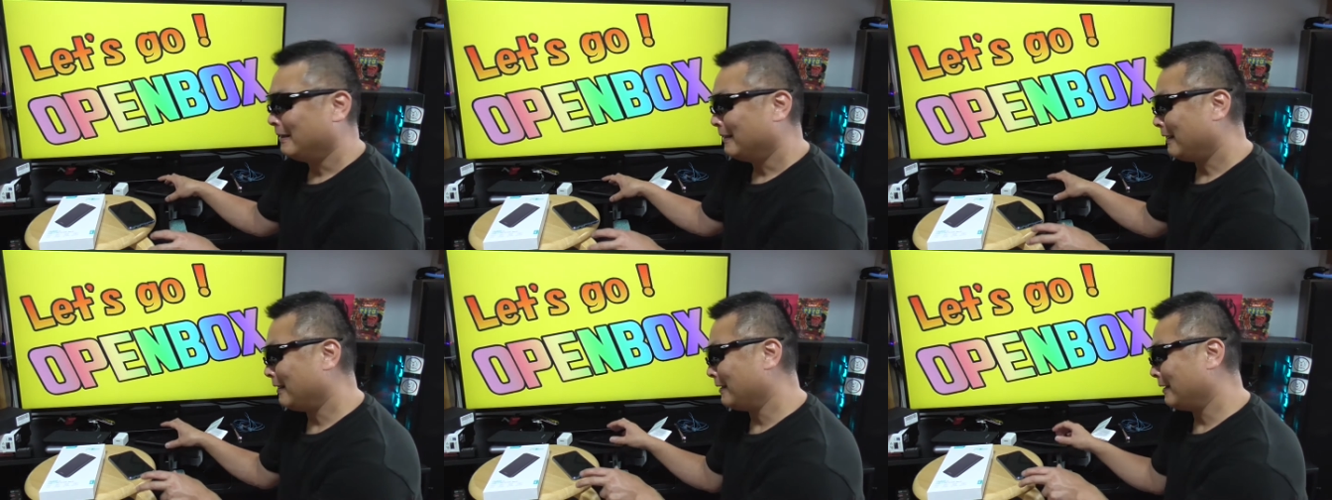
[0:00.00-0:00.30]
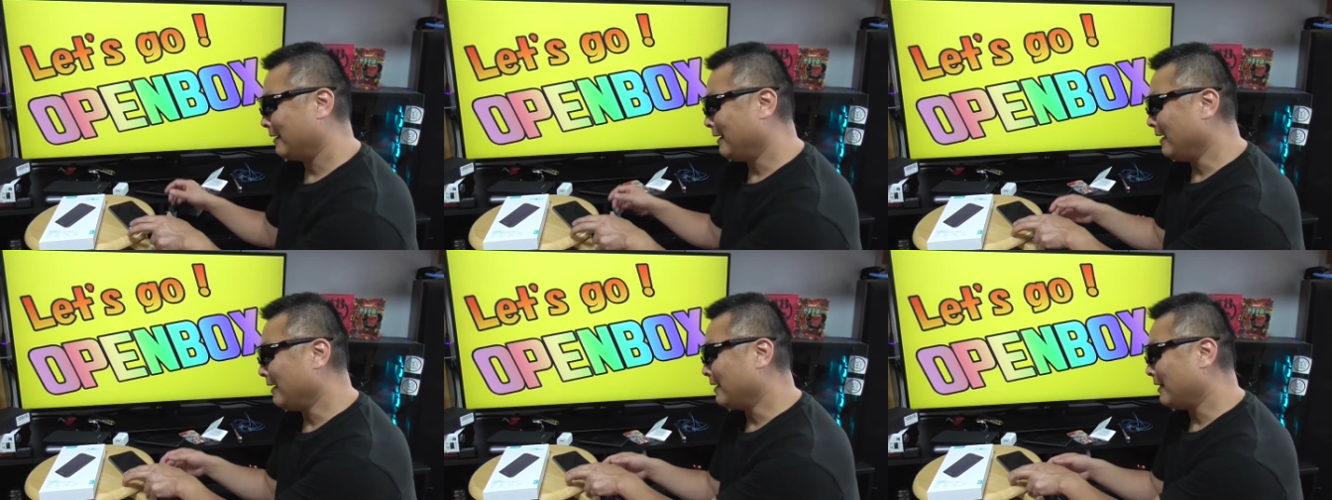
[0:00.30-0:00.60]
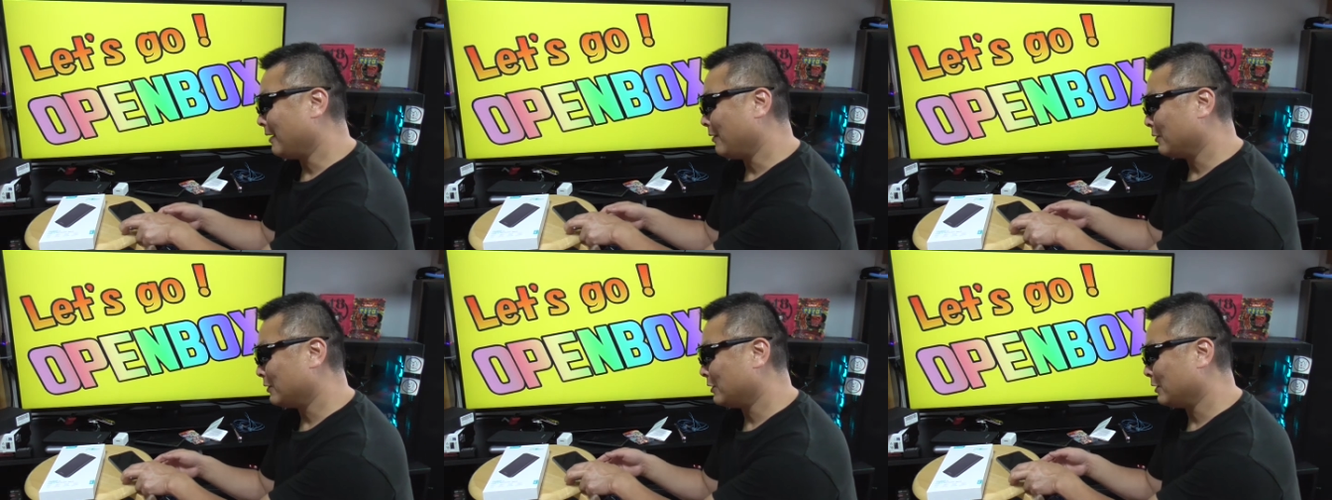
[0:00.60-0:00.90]
なので、元気
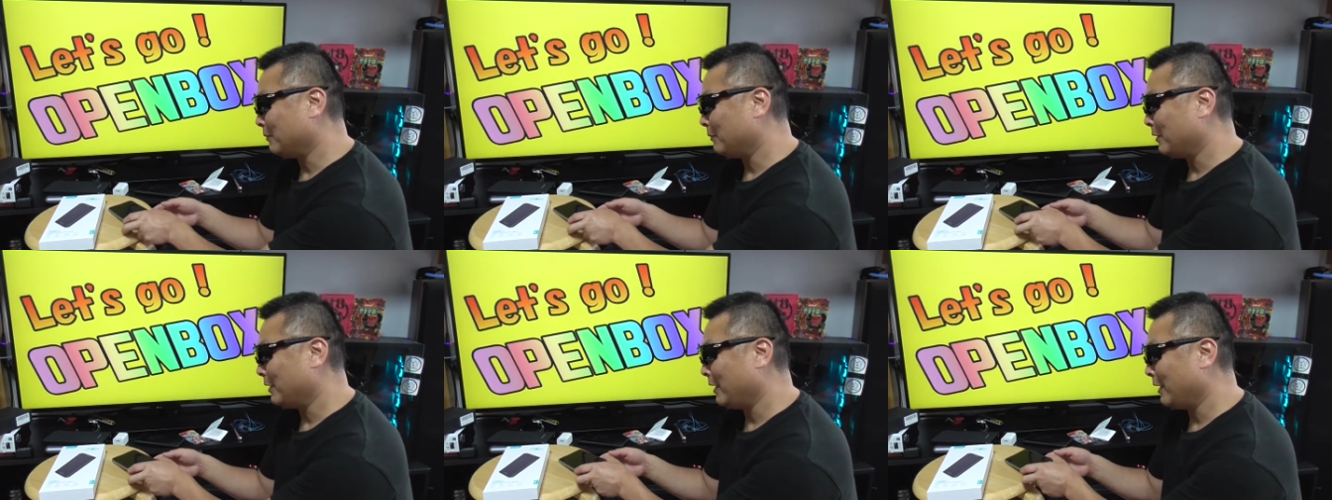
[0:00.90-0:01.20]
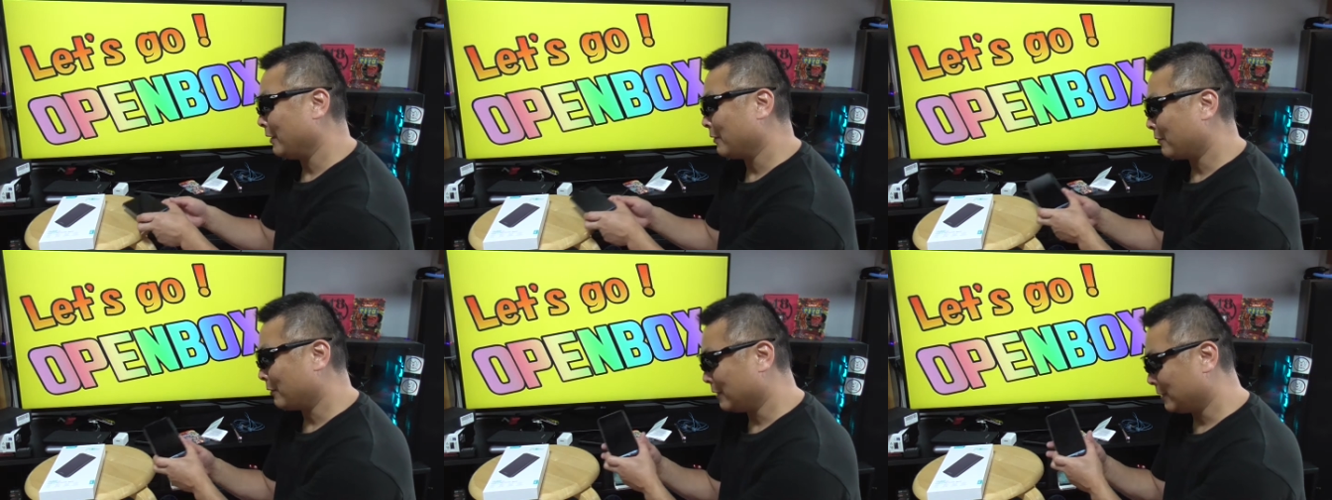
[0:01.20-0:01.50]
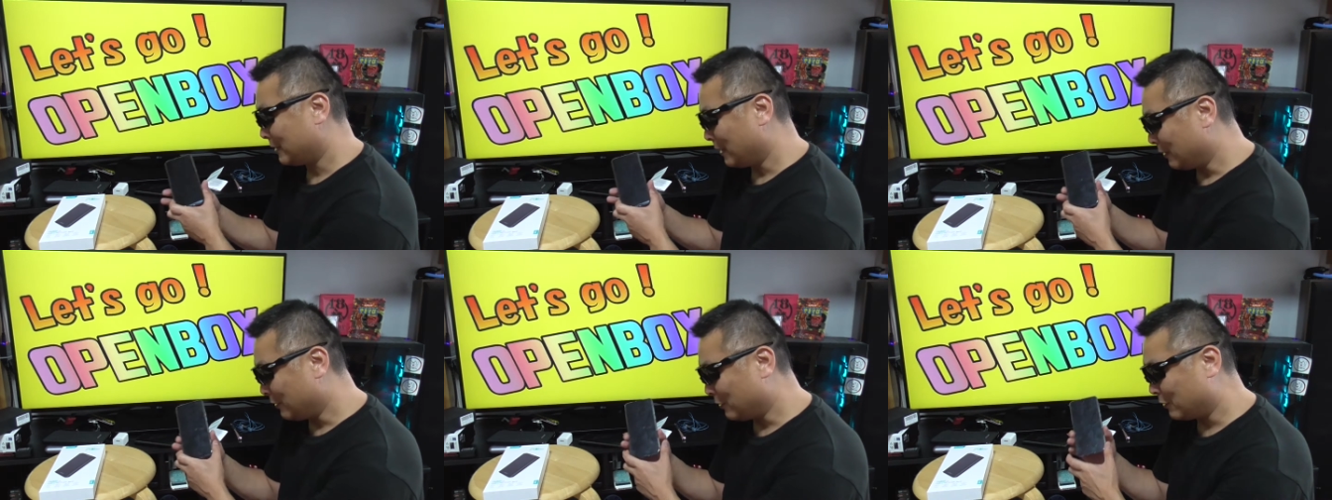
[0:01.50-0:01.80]
なおじいもね、こ
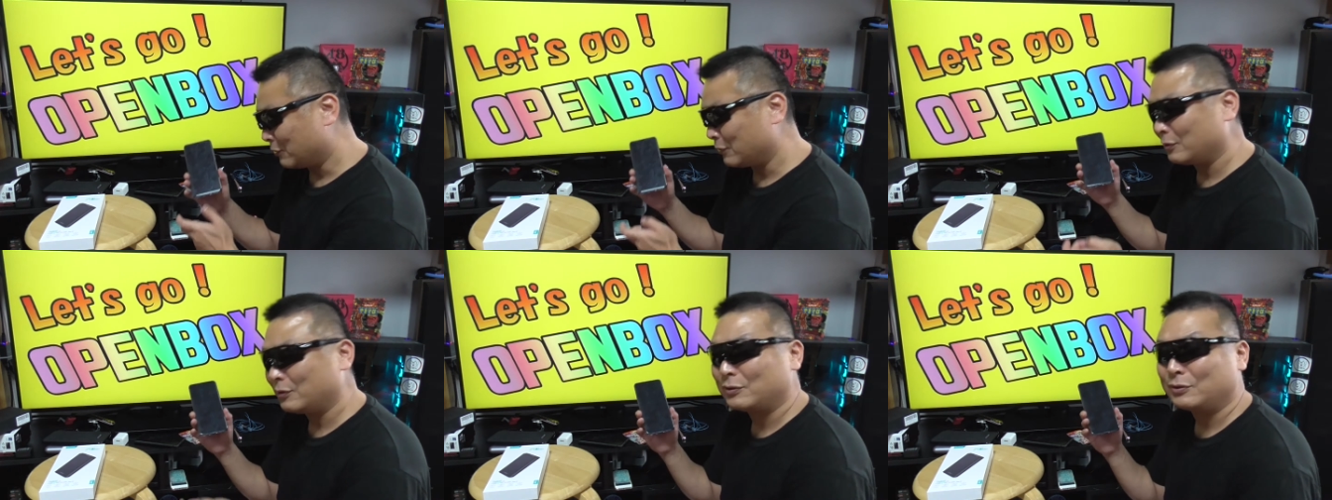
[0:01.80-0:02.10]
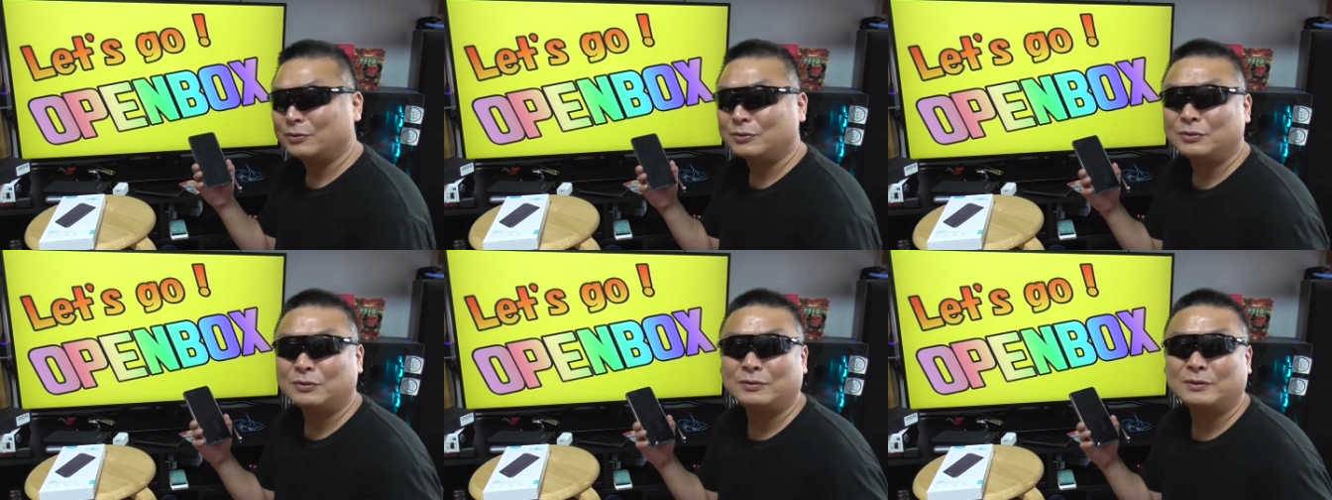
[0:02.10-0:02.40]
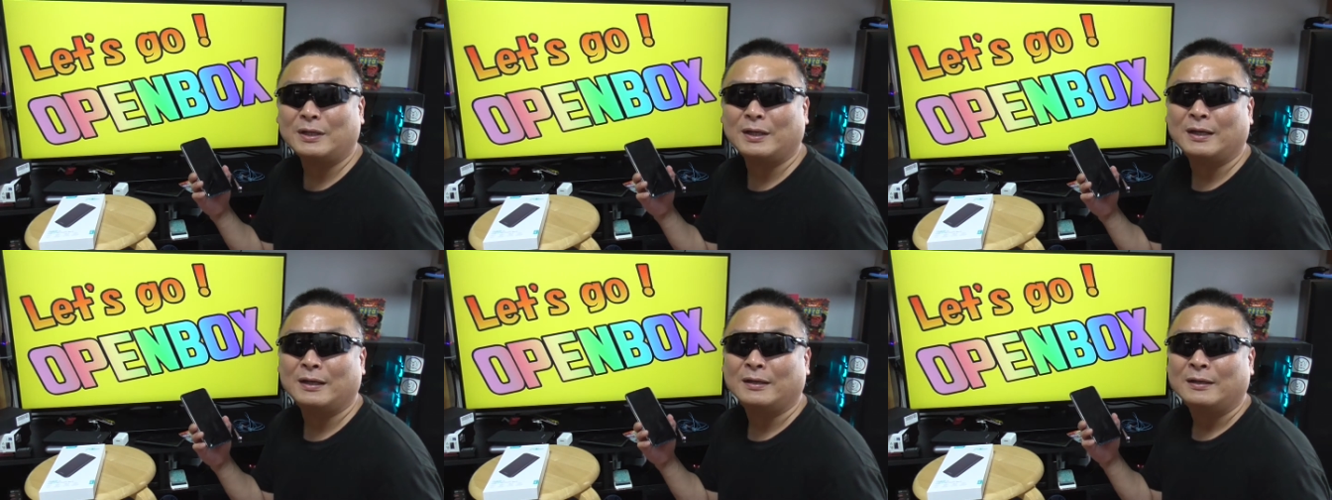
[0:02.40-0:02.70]
れちゃんと急速充
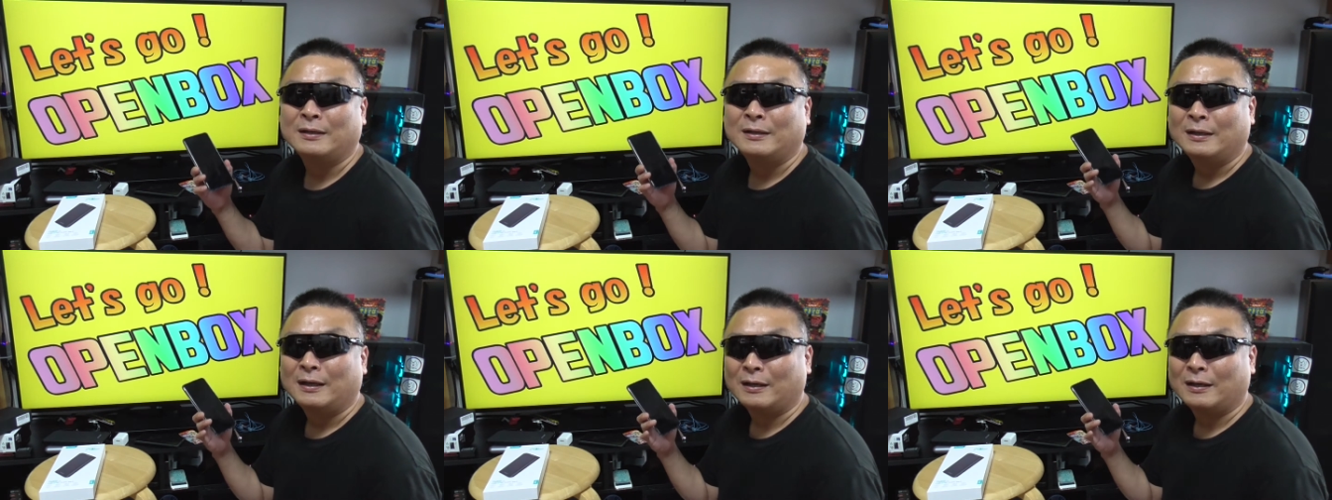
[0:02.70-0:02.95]
電、